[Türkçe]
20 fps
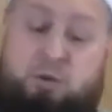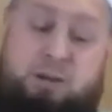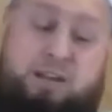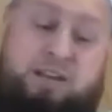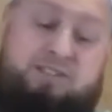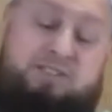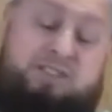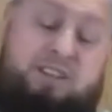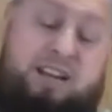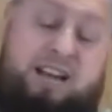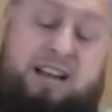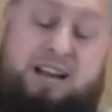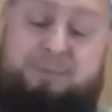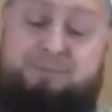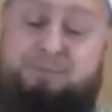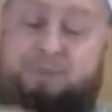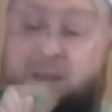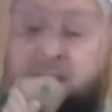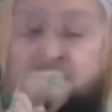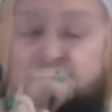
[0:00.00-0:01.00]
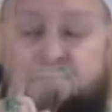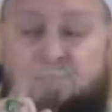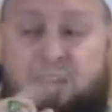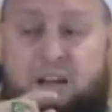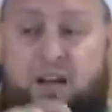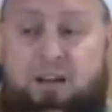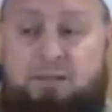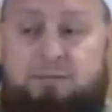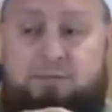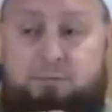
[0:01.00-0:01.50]
Dolayısıyla
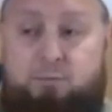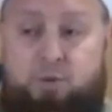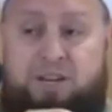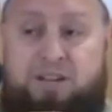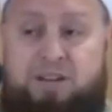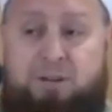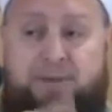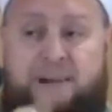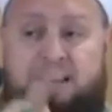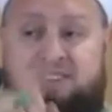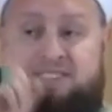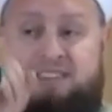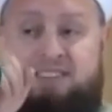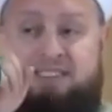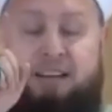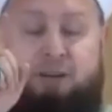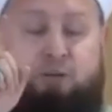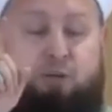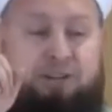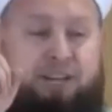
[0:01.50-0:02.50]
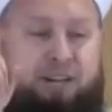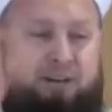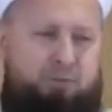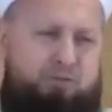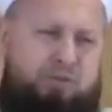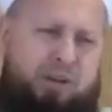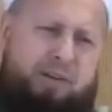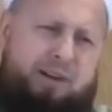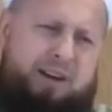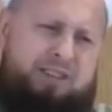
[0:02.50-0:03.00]
burada bahsedilen o değil.
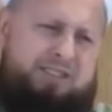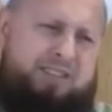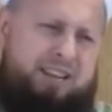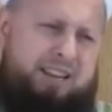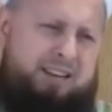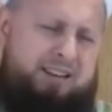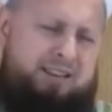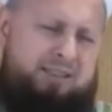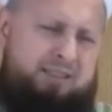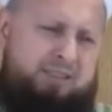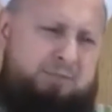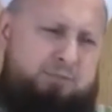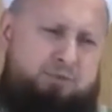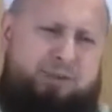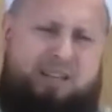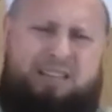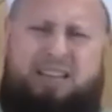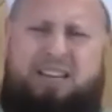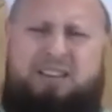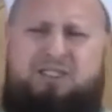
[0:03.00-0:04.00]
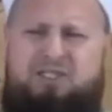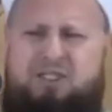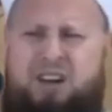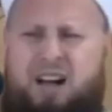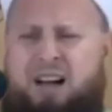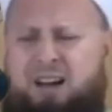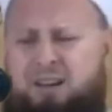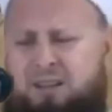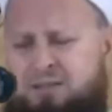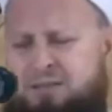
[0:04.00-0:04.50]
Bu savaş değil. Bu zaten
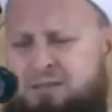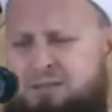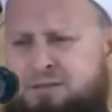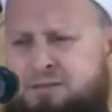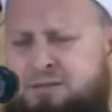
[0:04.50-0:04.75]
işgal.